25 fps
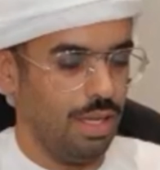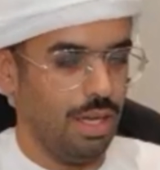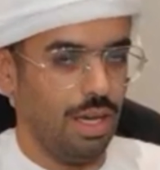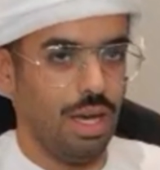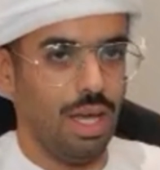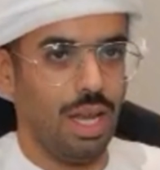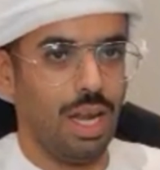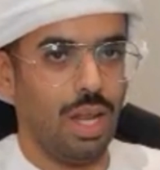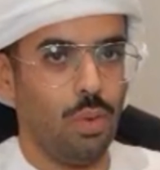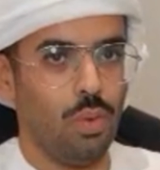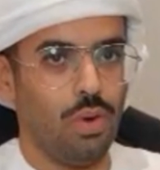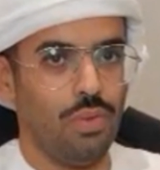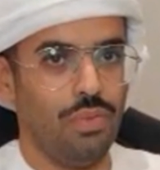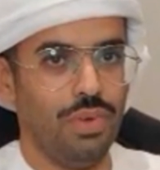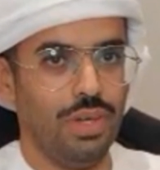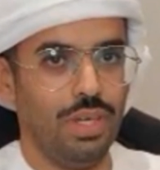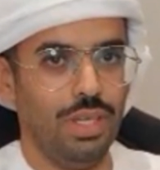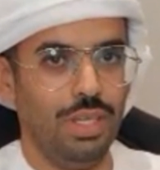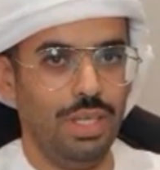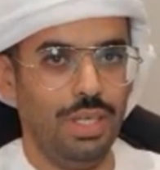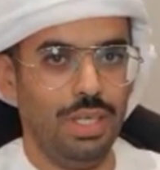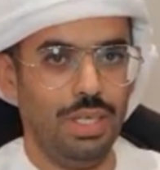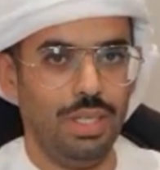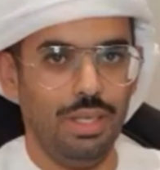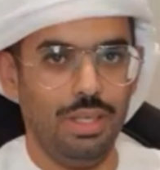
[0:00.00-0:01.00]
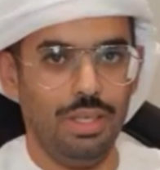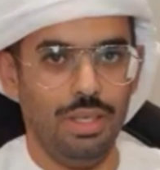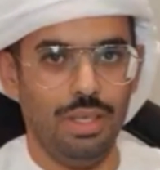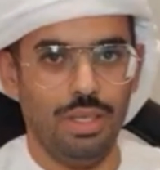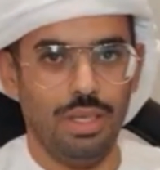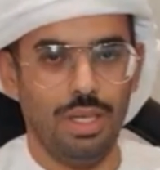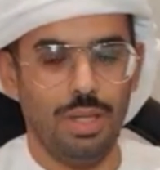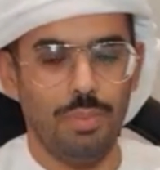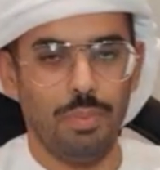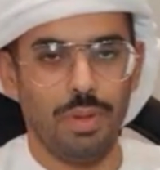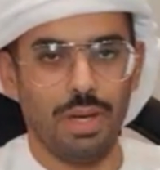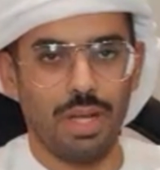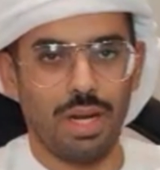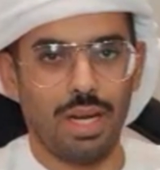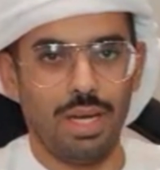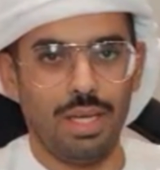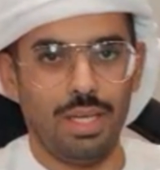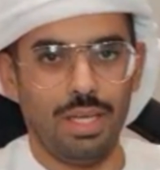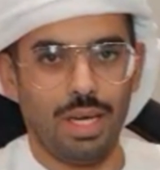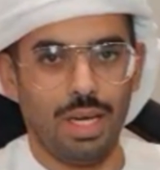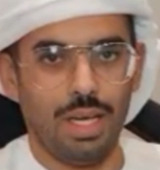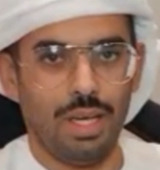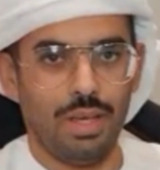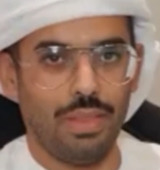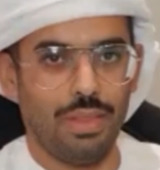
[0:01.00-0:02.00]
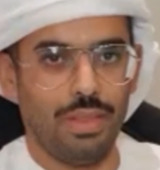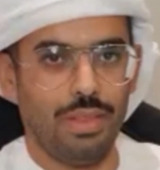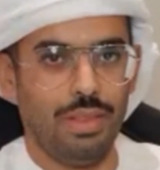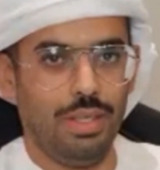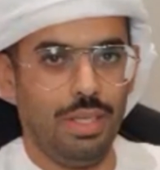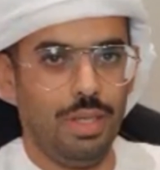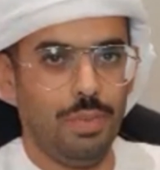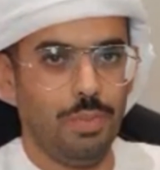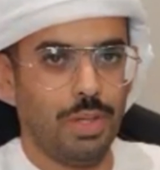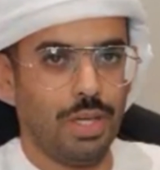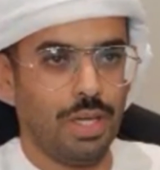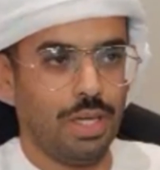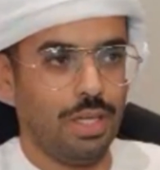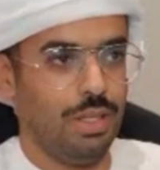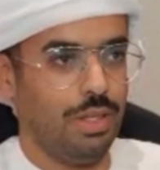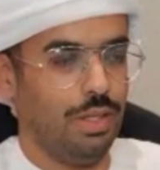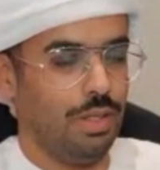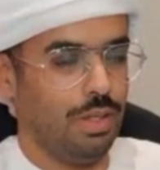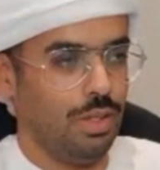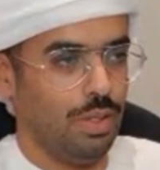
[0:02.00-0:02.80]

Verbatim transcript: الله يوفق العين المباراه الجايه ضد عمان